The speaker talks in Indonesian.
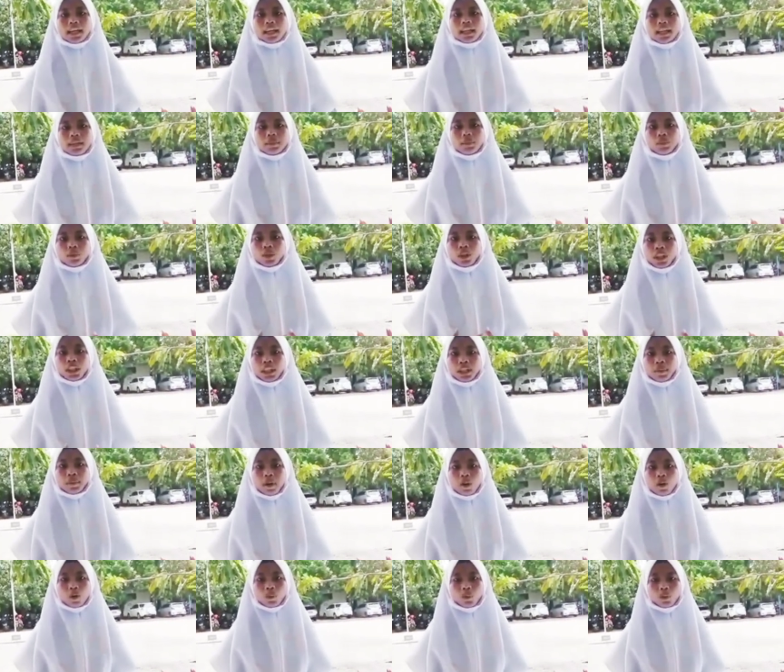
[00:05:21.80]
eh, murni
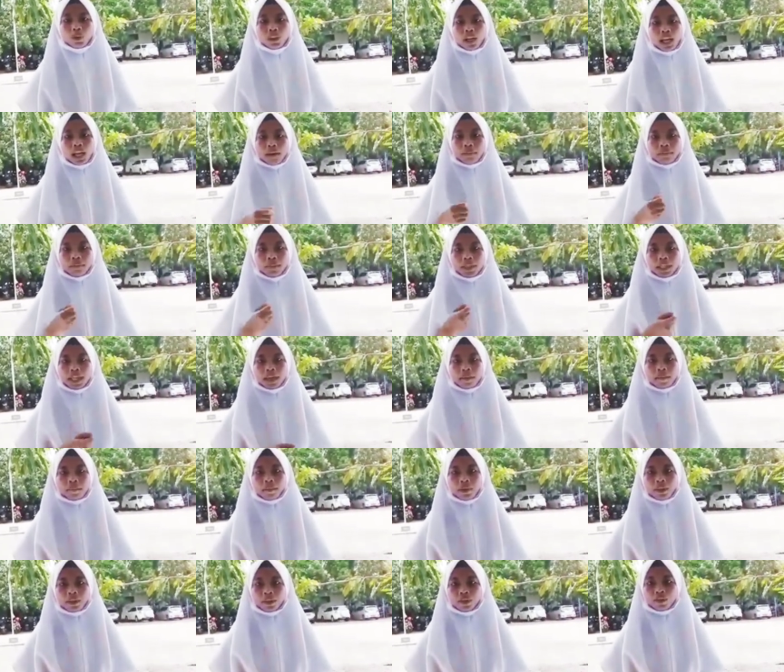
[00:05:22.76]
maupun dalam
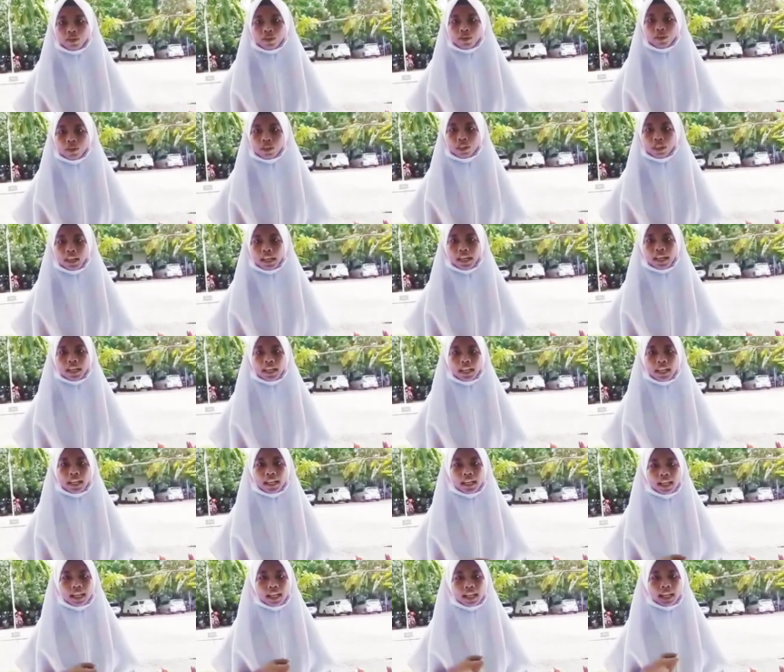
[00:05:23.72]
bidang perindustrian
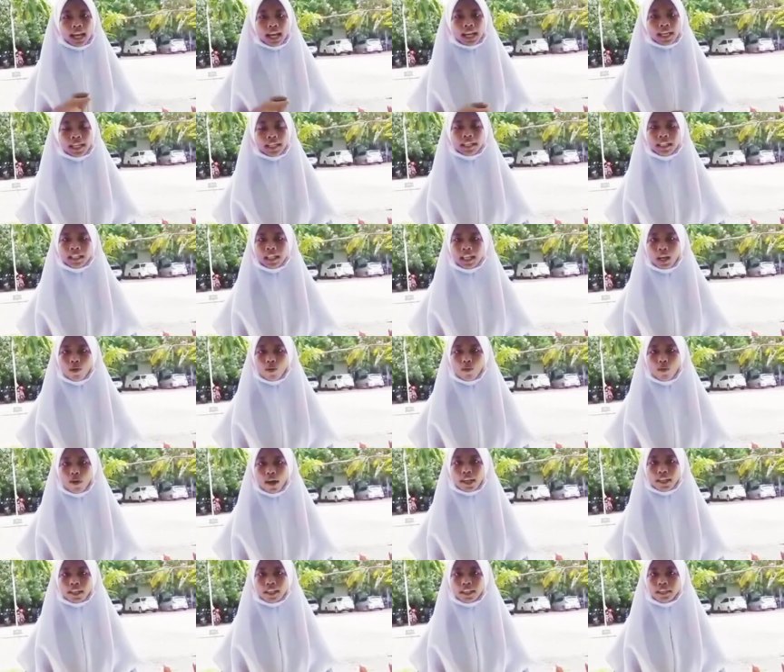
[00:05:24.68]
dan lain-lain
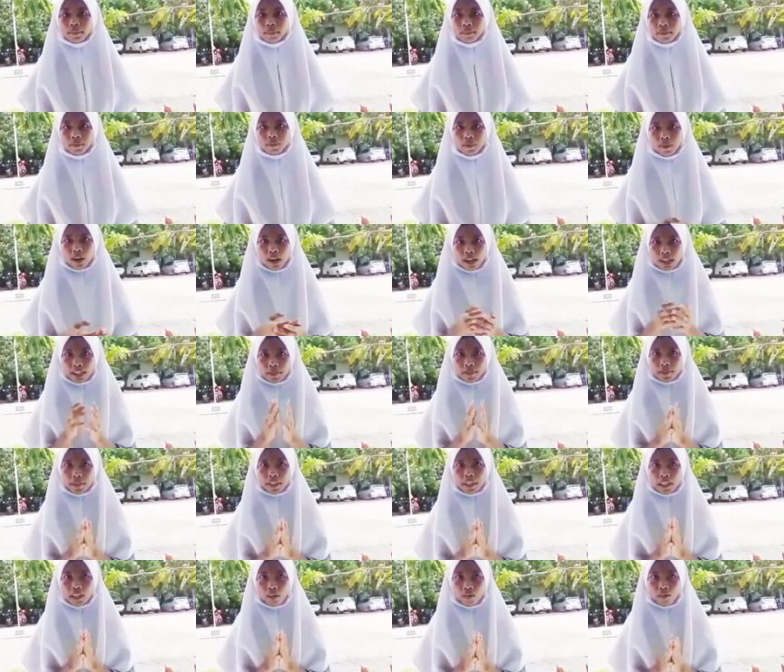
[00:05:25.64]
wajib wajib
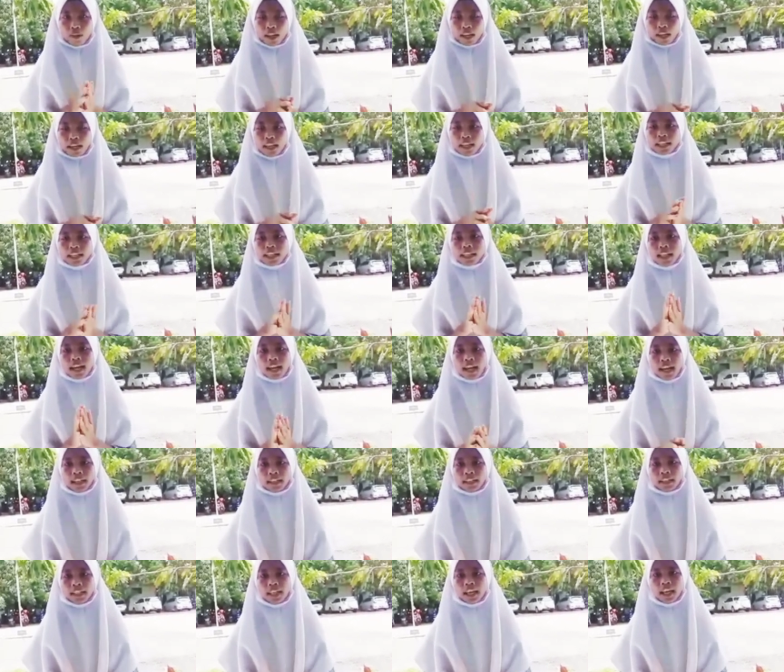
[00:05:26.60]
dikeluarkan
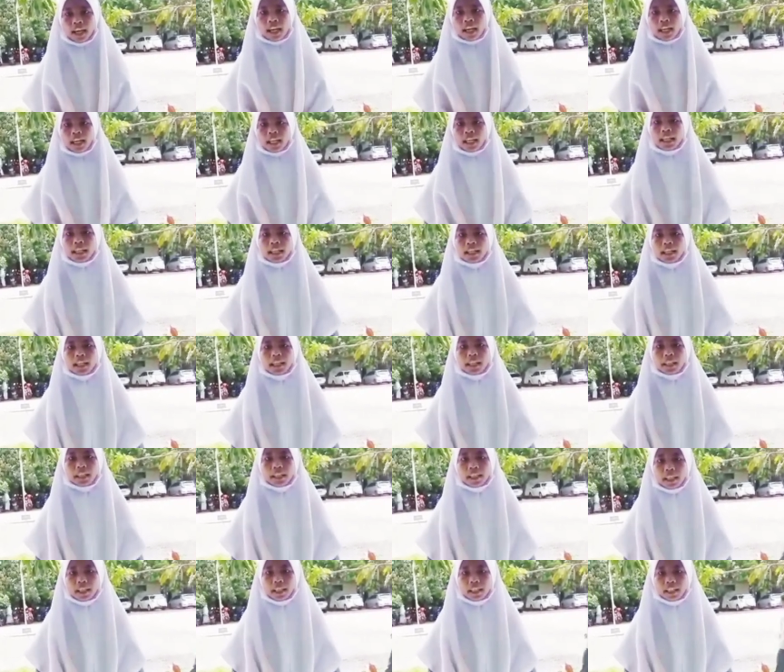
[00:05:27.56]
zakatnya
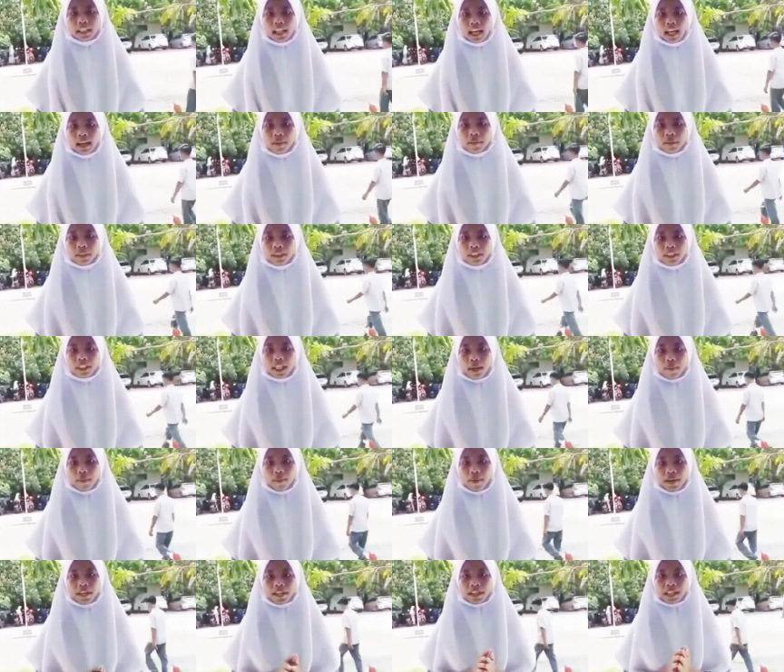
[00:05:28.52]
jika telah
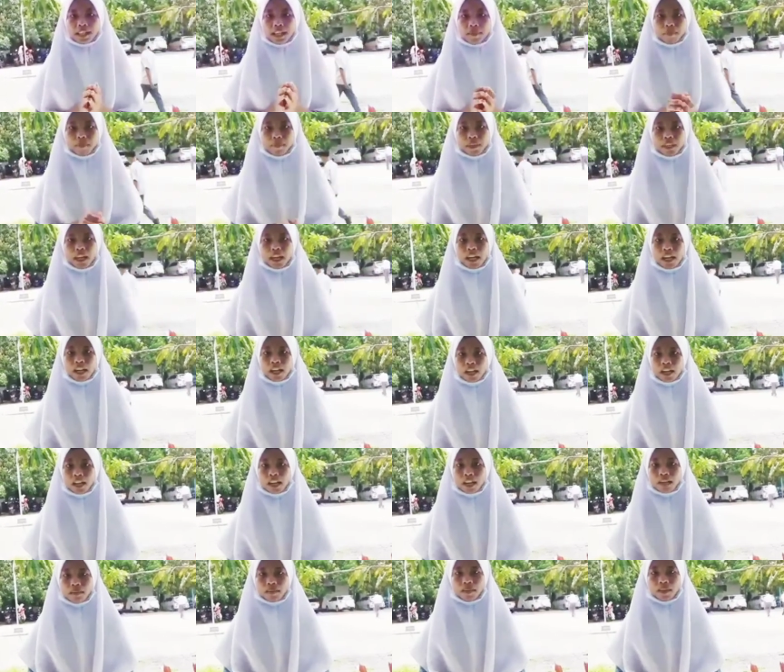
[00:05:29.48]
mencapai nisabnya
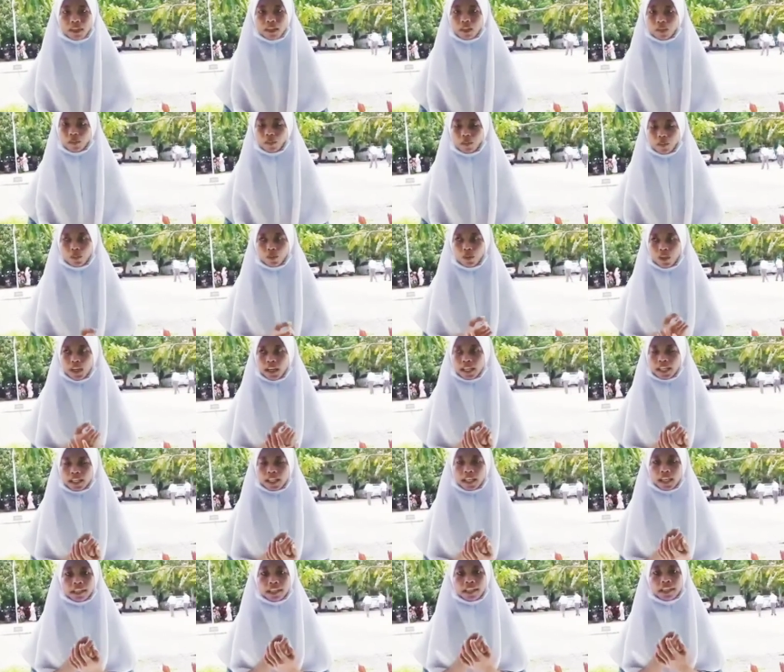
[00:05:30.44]
begitu pula
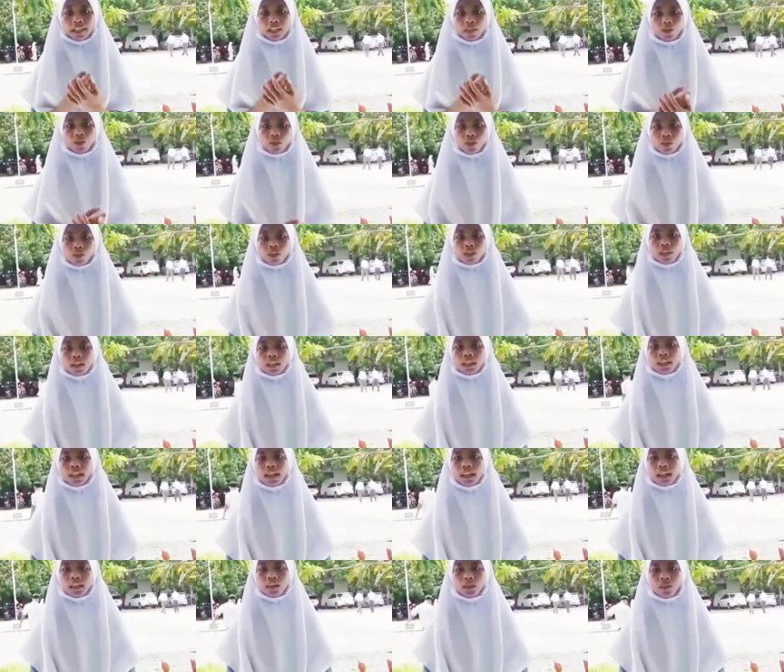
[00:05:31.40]
dengan industri
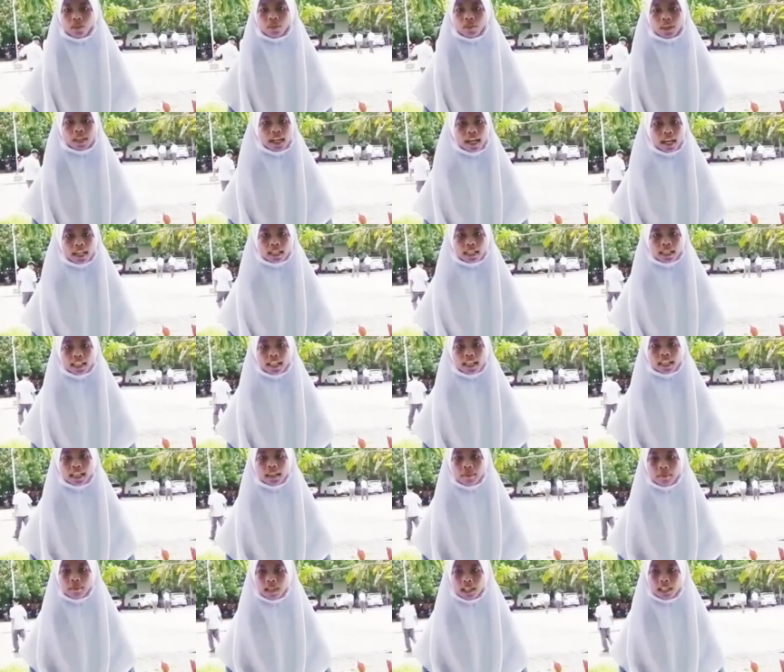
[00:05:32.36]
dan obligasi
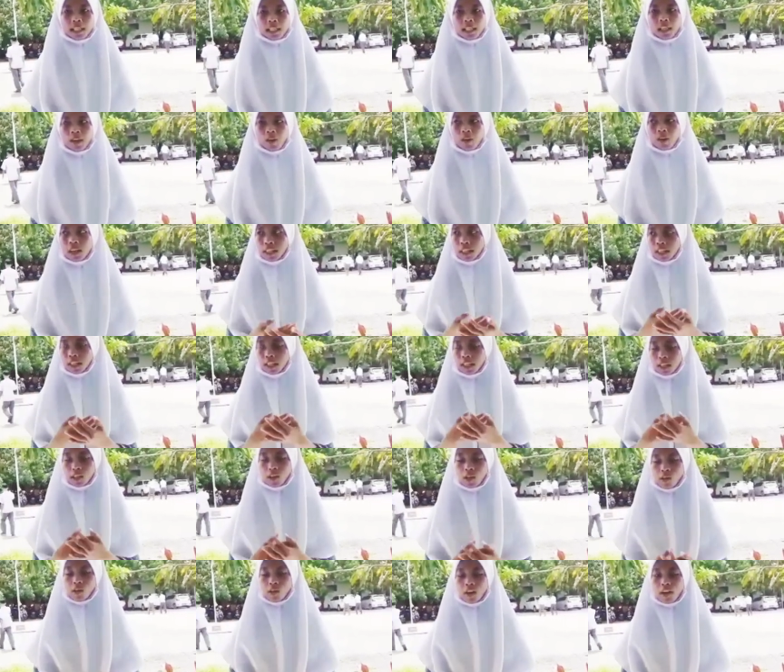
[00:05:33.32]
yang dimiliki oleh
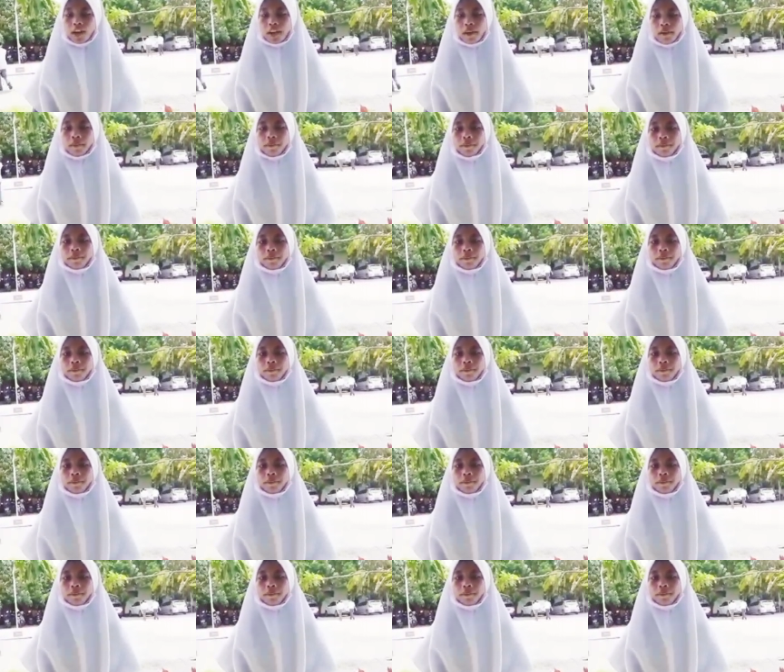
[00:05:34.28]
seseorang.